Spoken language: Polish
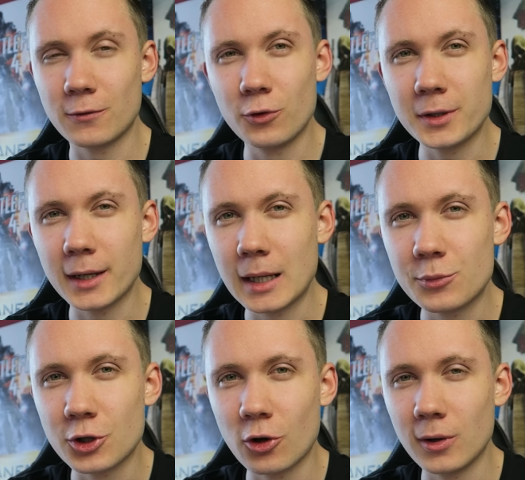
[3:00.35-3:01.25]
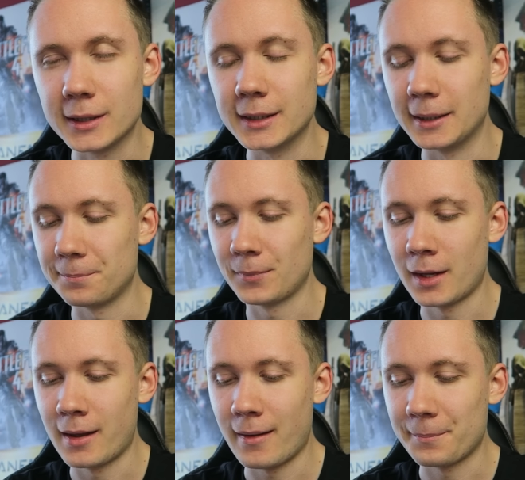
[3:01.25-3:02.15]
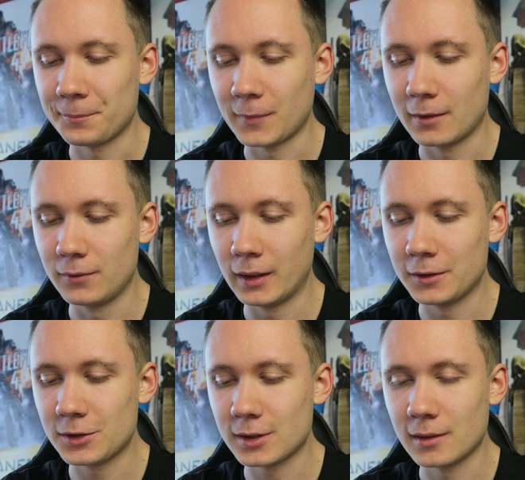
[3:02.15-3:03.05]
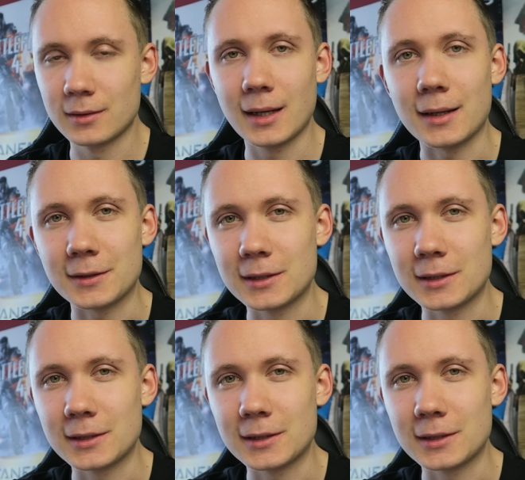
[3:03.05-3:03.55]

twój najlepszy kolega? Więc tak,